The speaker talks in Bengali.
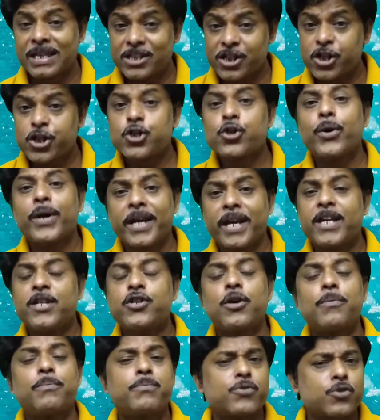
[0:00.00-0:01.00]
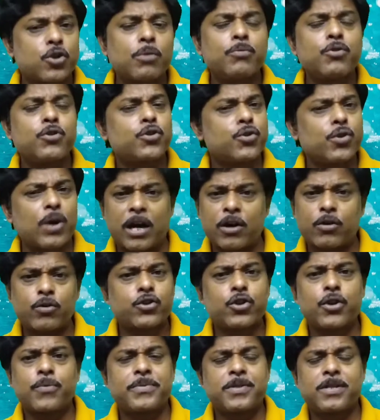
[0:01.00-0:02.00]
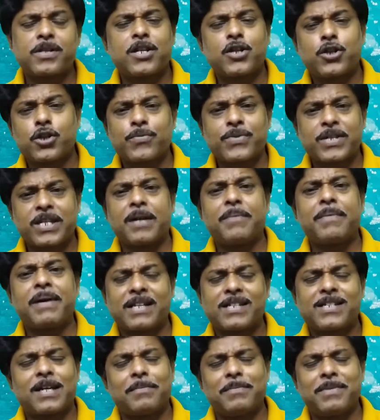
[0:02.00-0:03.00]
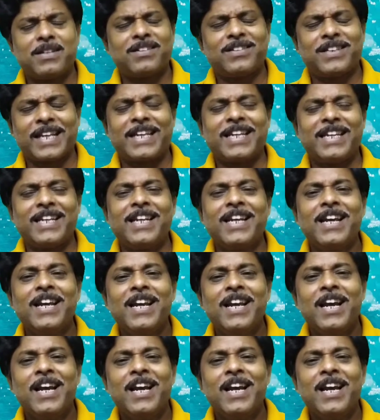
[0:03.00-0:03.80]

ছিচড়ে এই সব সমস্ত আরো সব কিসব সিনেমা আছে আমি দেখিনি